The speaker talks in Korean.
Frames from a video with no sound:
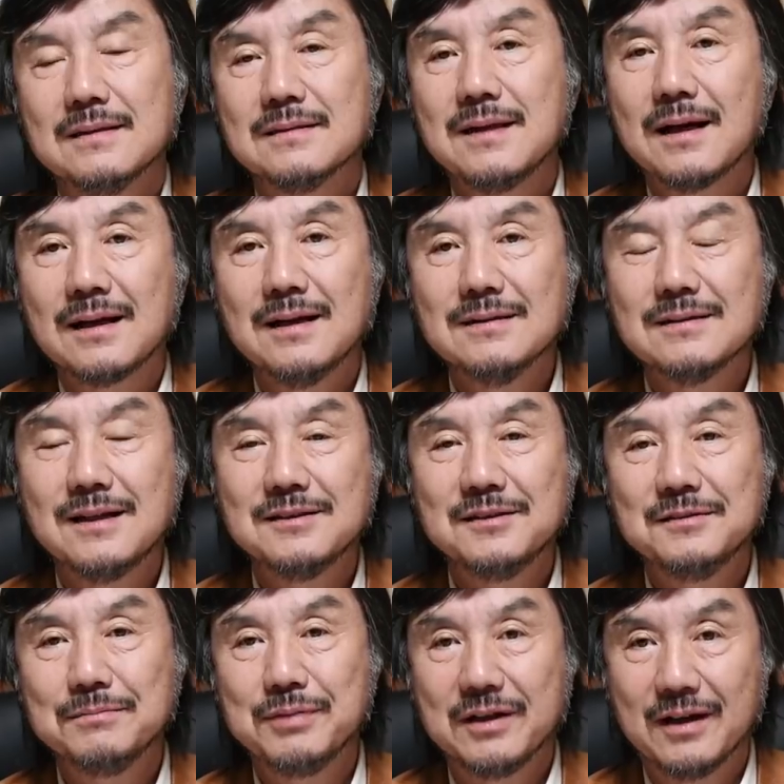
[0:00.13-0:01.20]
착한
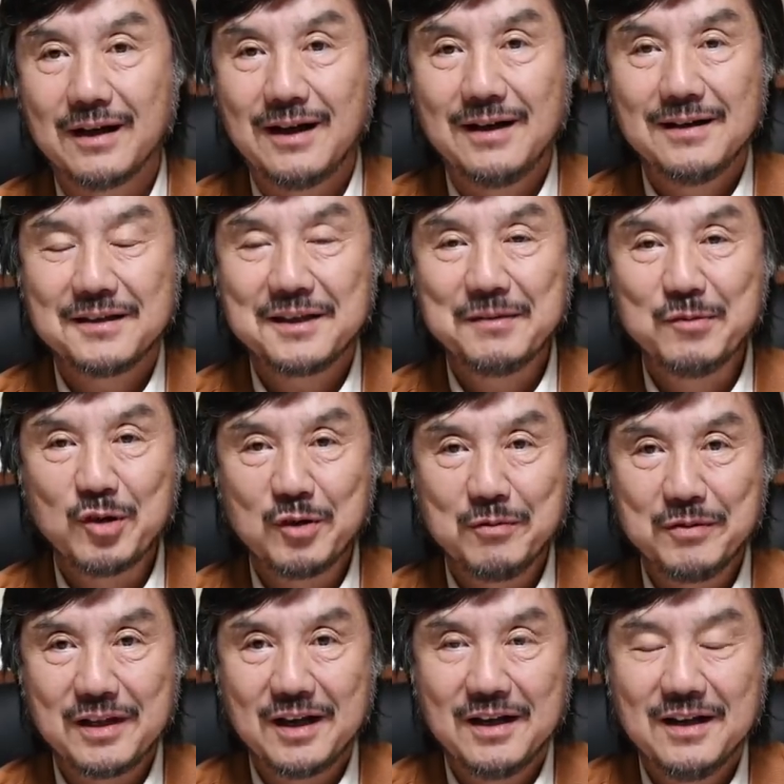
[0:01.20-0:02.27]
사진은 버려라
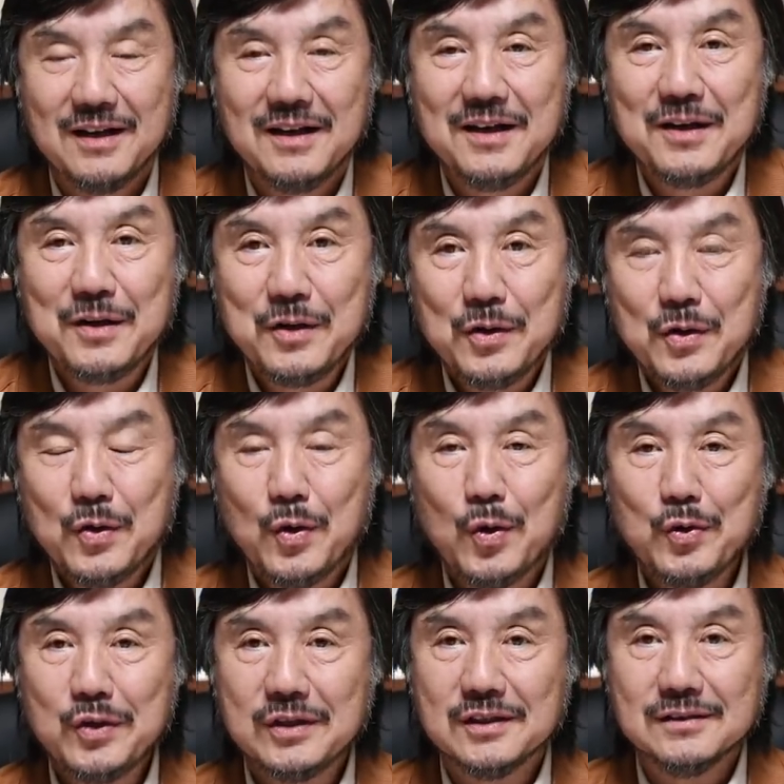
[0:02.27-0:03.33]
김홍입니다.
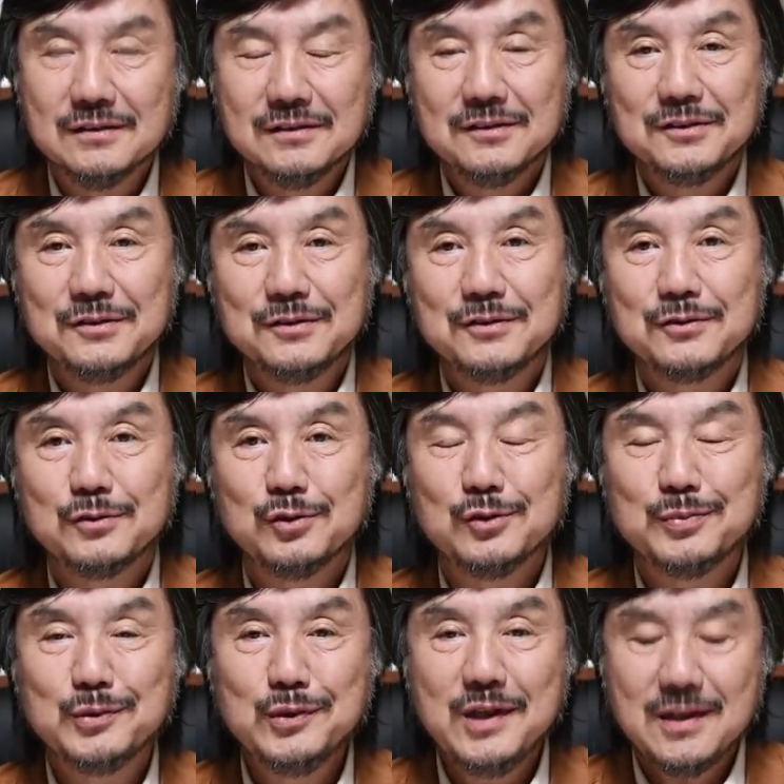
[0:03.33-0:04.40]
오늘은
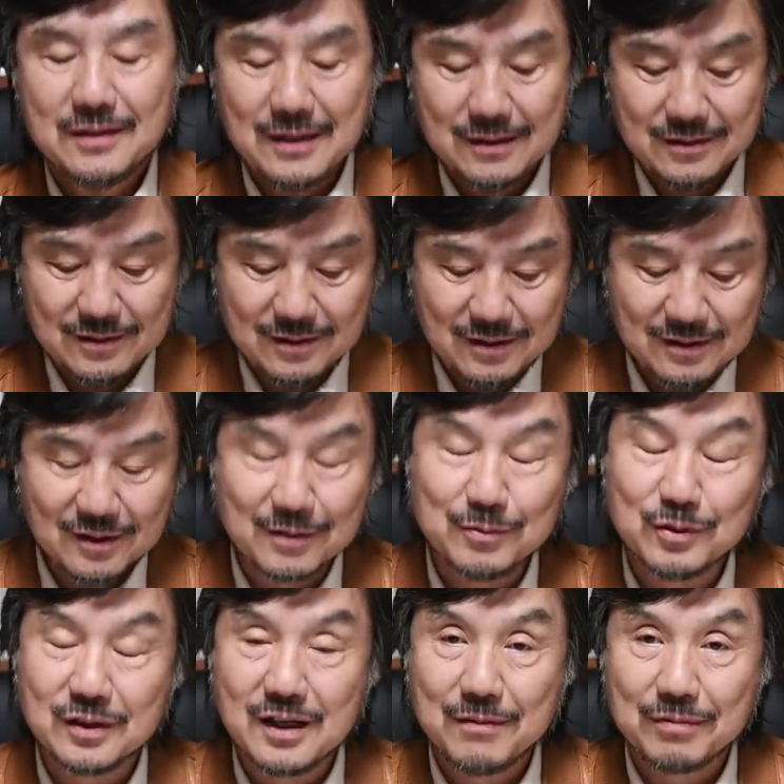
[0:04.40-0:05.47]
두 분의 사진을
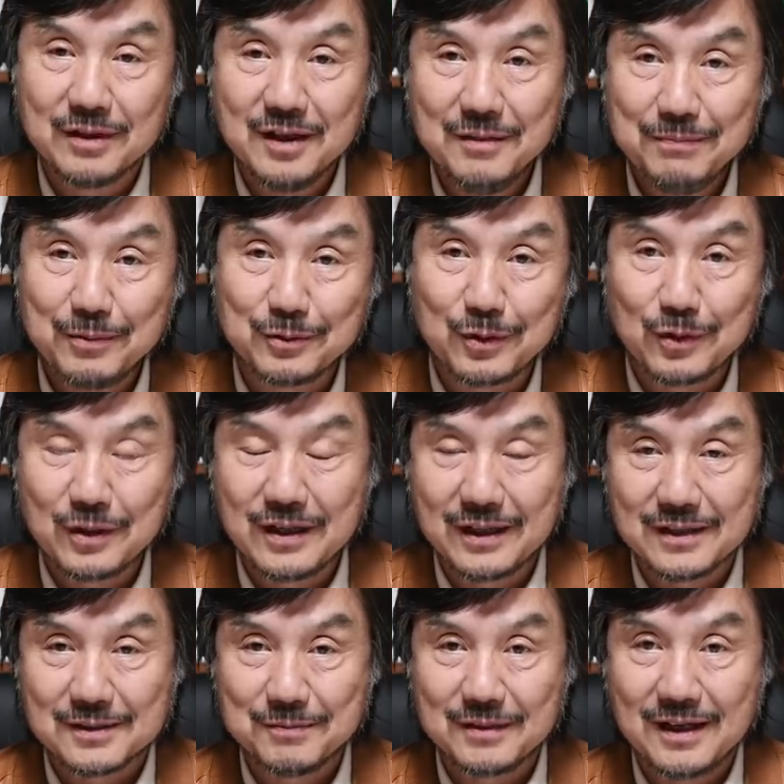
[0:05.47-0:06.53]
여러분과 함께 보도록
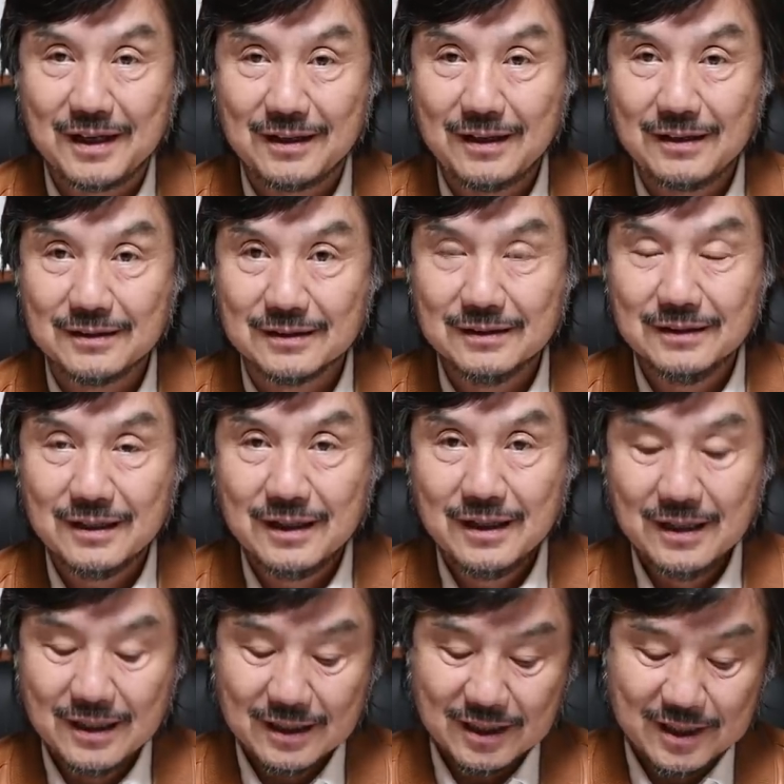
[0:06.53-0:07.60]
하겠습니다. 하나는
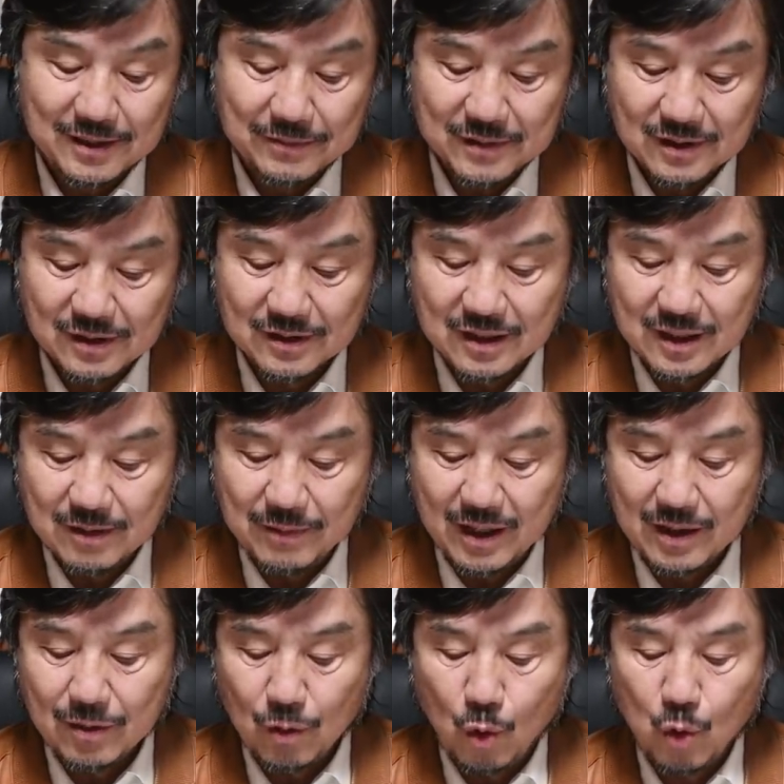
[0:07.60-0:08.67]

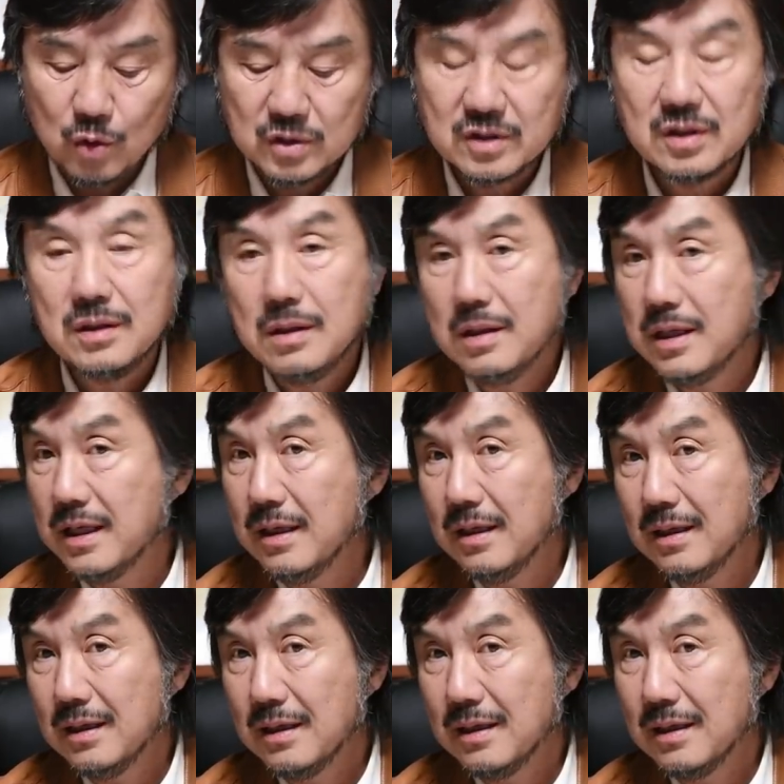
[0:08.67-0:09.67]
김선희님의 옥천리